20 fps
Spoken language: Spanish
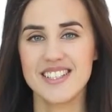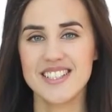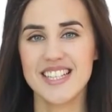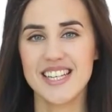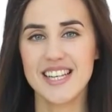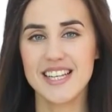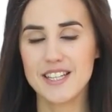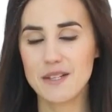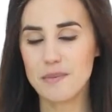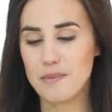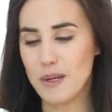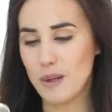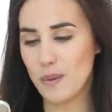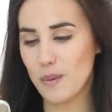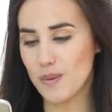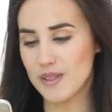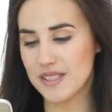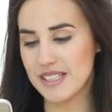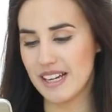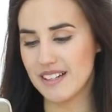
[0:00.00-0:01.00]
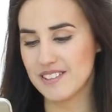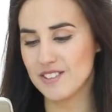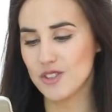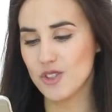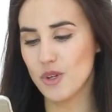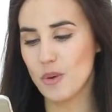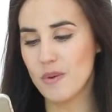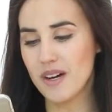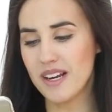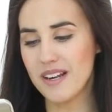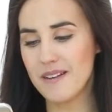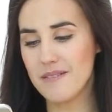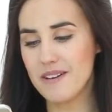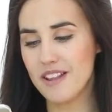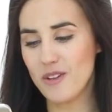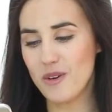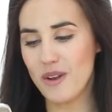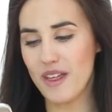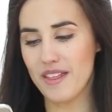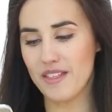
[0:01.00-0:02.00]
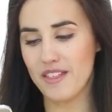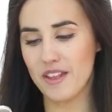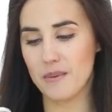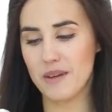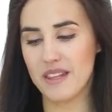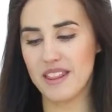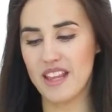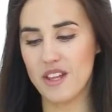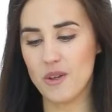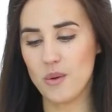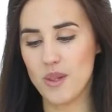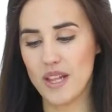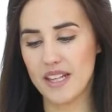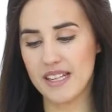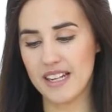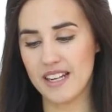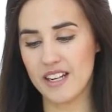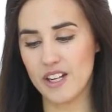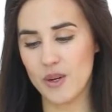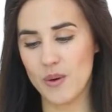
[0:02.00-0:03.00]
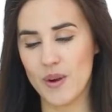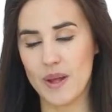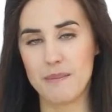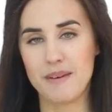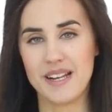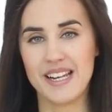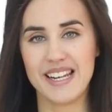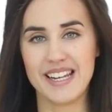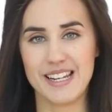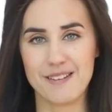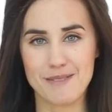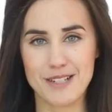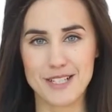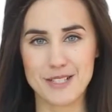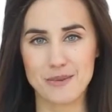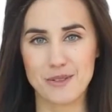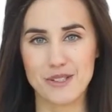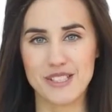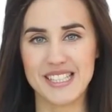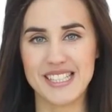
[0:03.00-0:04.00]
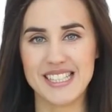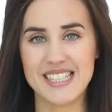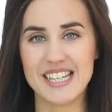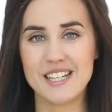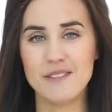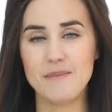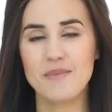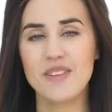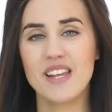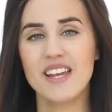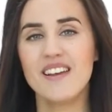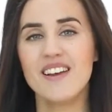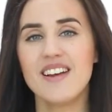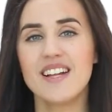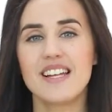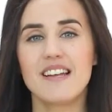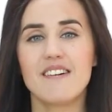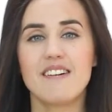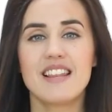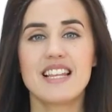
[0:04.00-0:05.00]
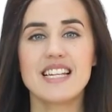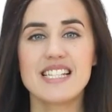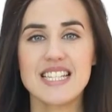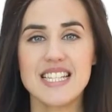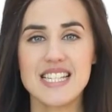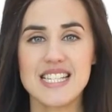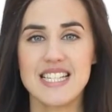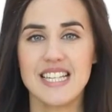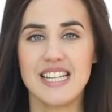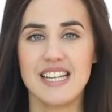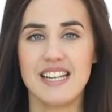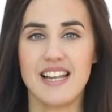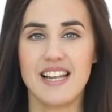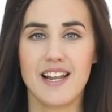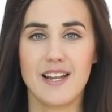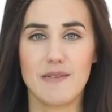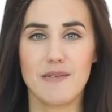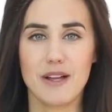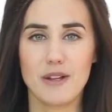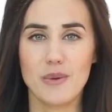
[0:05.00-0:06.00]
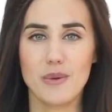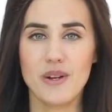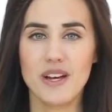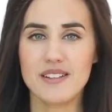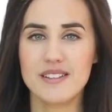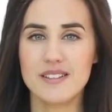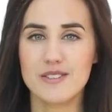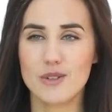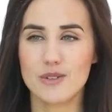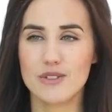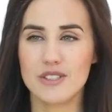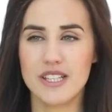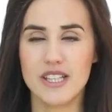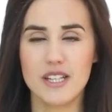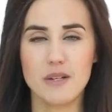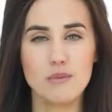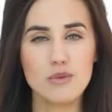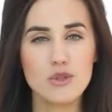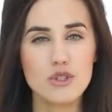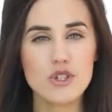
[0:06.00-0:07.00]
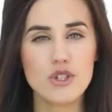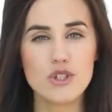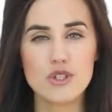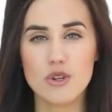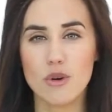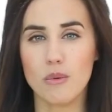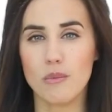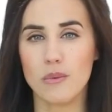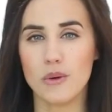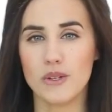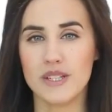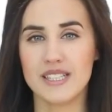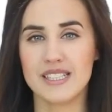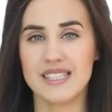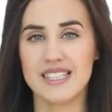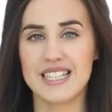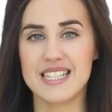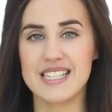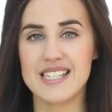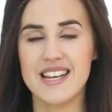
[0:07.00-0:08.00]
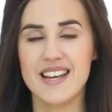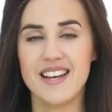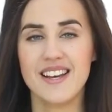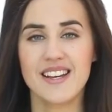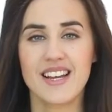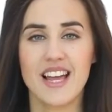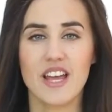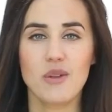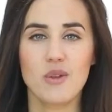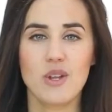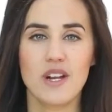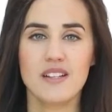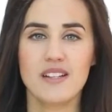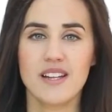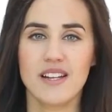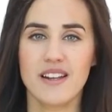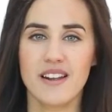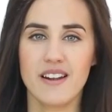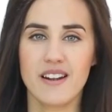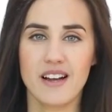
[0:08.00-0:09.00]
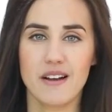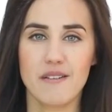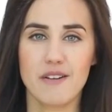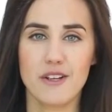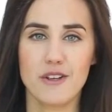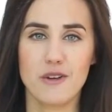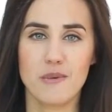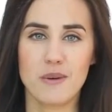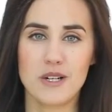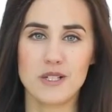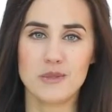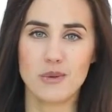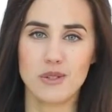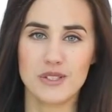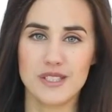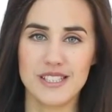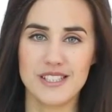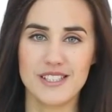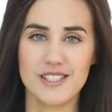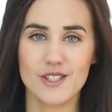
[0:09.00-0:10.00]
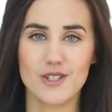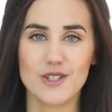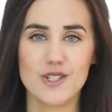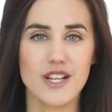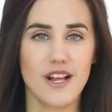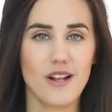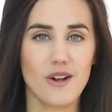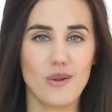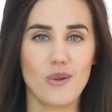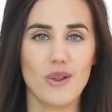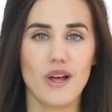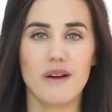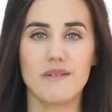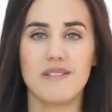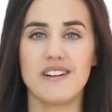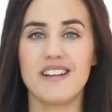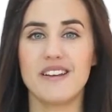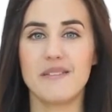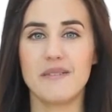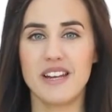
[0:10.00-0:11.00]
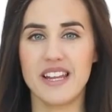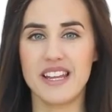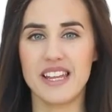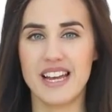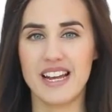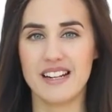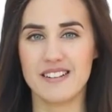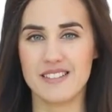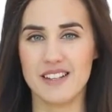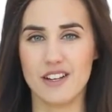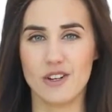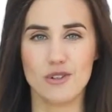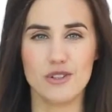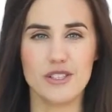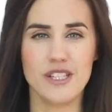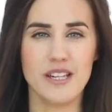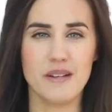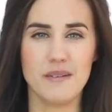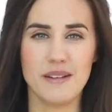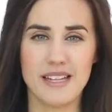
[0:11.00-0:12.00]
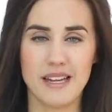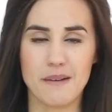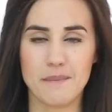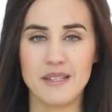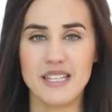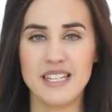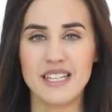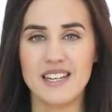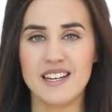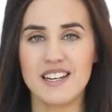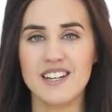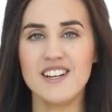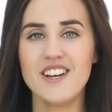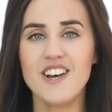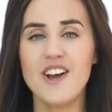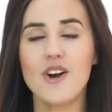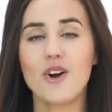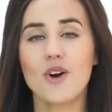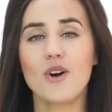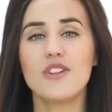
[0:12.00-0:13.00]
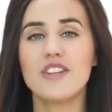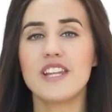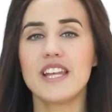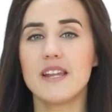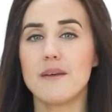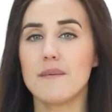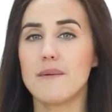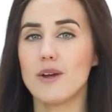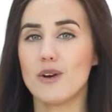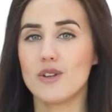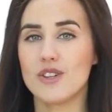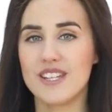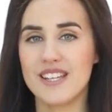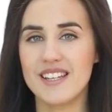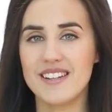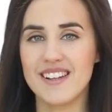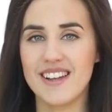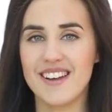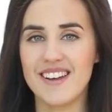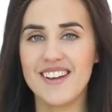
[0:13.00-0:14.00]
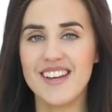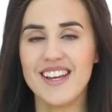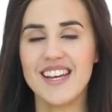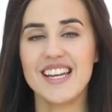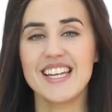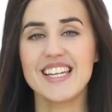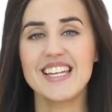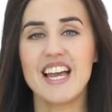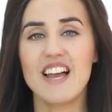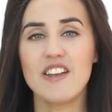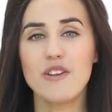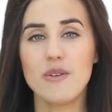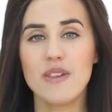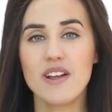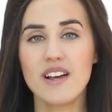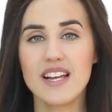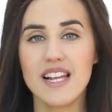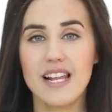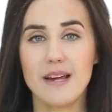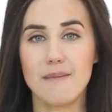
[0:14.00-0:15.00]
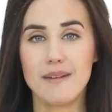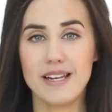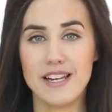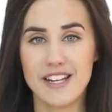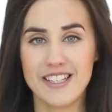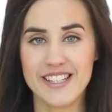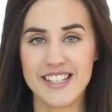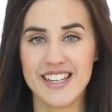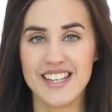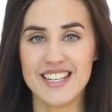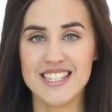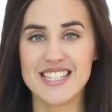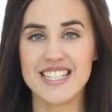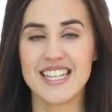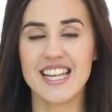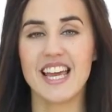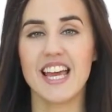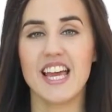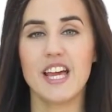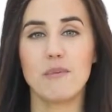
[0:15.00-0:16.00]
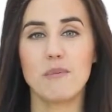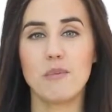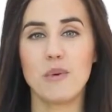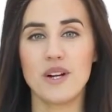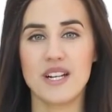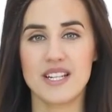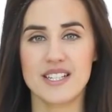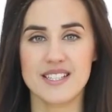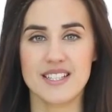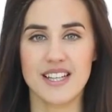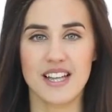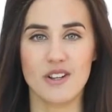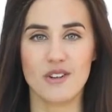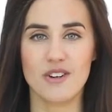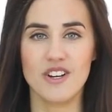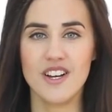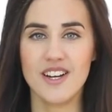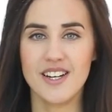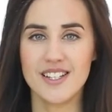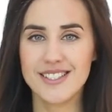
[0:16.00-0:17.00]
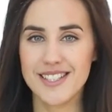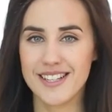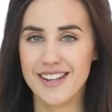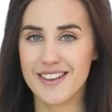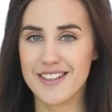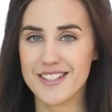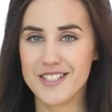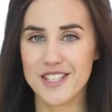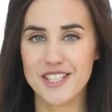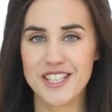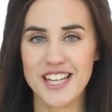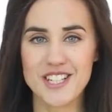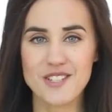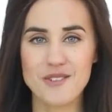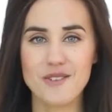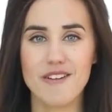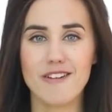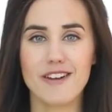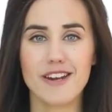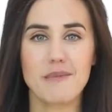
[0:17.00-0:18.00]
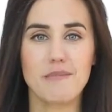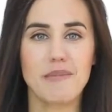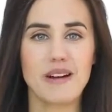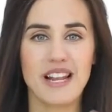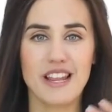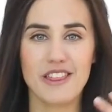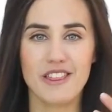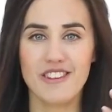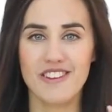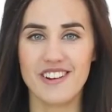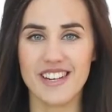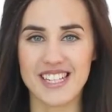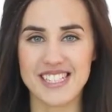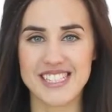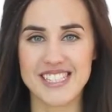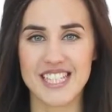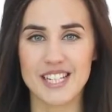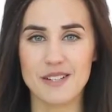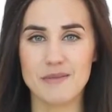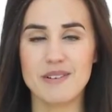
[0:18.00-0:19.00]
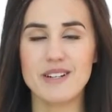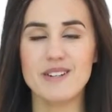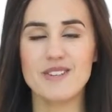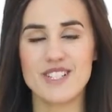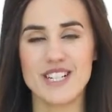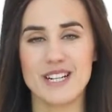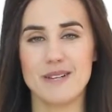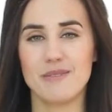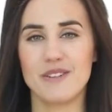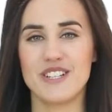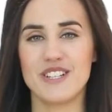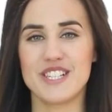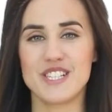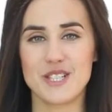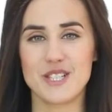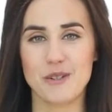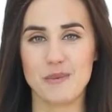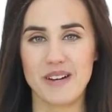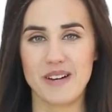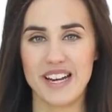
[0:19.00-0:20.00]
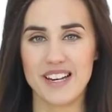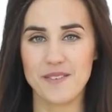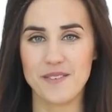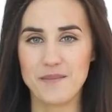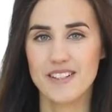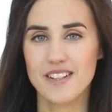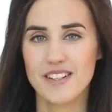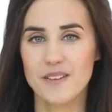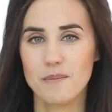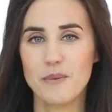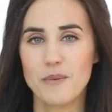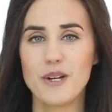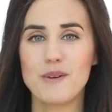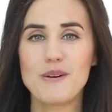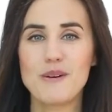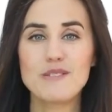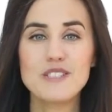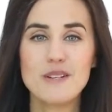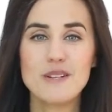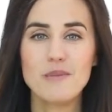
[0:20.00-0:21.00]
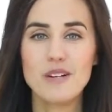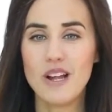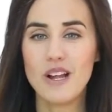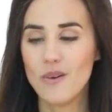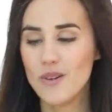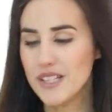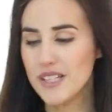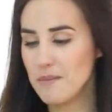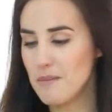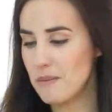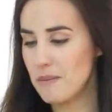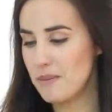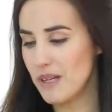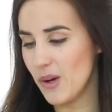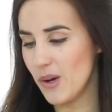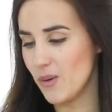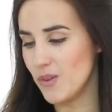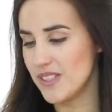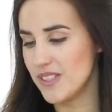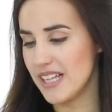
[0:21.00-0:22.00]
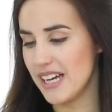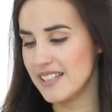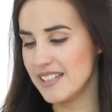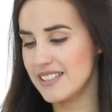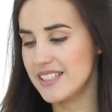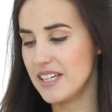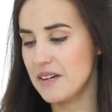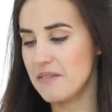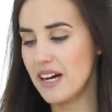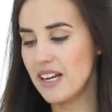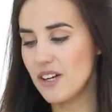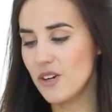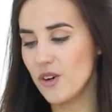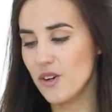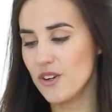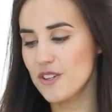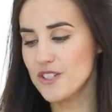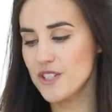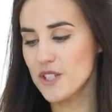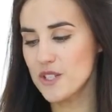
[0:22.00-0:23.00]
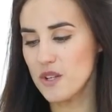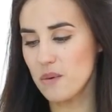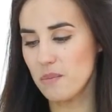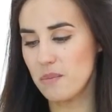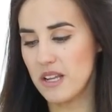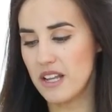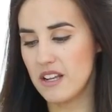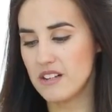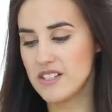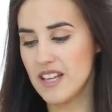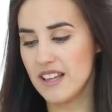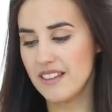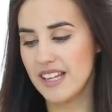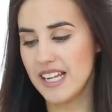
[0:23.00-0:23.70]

Siguiente pregunta. ¿Tomar levadura de cerveza ayuda a tener una melena más bonita? La verdad es que sí, la levadura contiene muchos componentes que ayudan a tener cabello más bonito, saludable y brillante. Contiene vitamina, contiene biotina y ayuda a que la melanina esté en buen estado. Si necesitáis una reparación extrema, os la podéis tomar. Bueno, vamos a por la última pregunta. ¿Llevar gorros o sombreros